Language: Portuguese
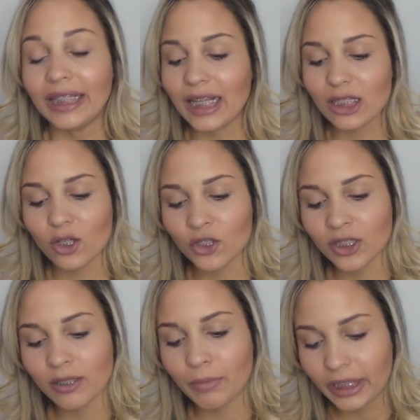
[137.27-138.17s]
Nas
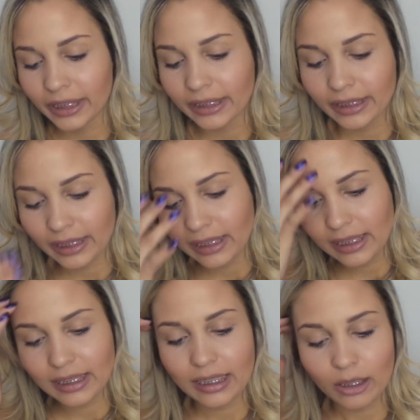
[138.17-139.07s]
lojas
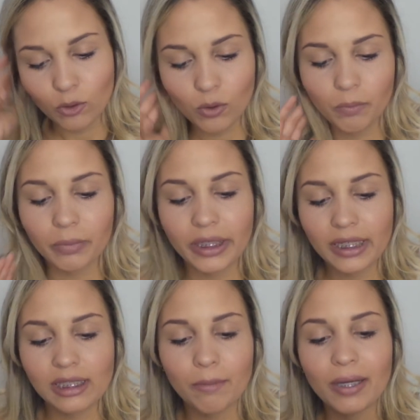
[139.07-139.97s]
americanas, eu comprei
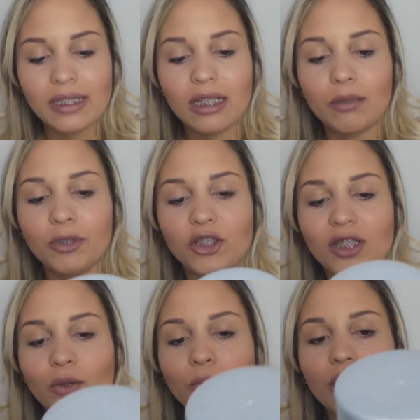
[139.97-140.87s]
essa máscara
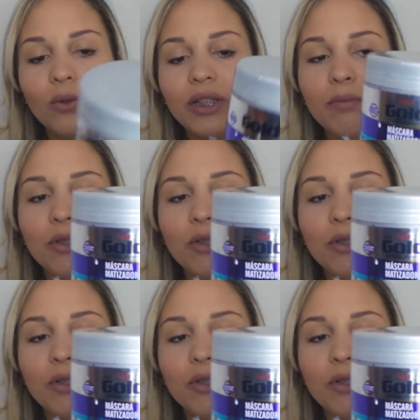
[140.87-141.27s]
matizadora loira